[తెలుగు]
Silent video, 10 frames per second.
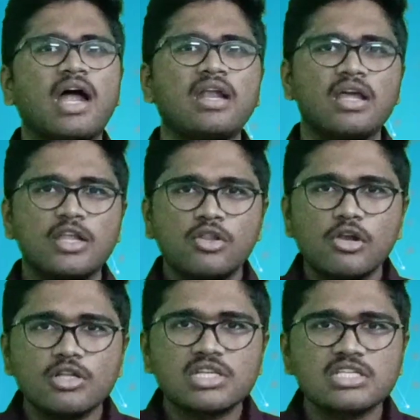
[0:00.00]
అండ్
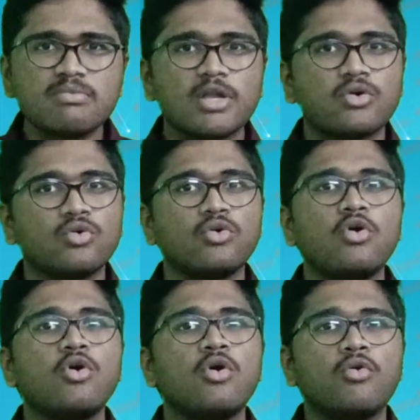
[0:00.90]
ఇందులో వచ్చేసి మనకు
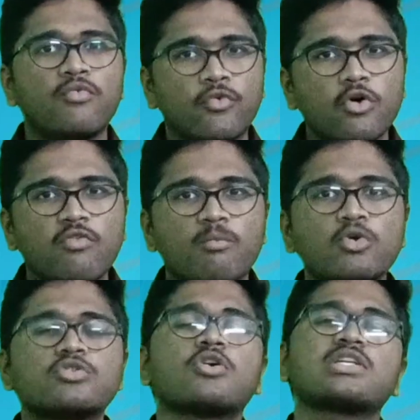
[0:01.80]
ఫోర్
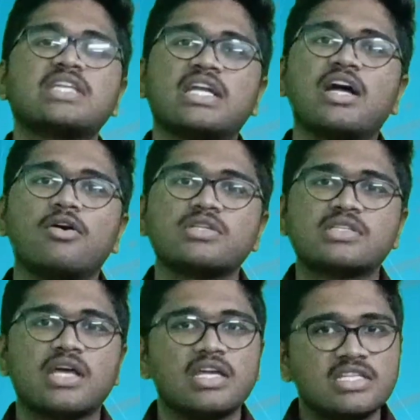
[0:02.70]
బుక్స్ ఒక సెట్గా
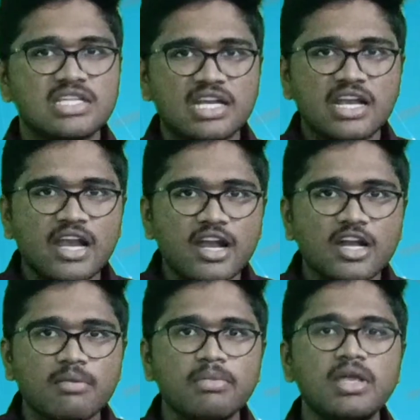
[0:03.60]
వస్తాయి జనరల్
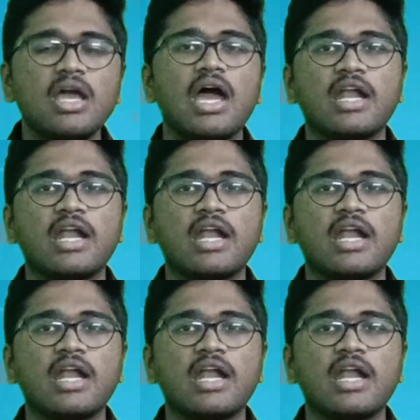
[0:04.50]
అనాటమీ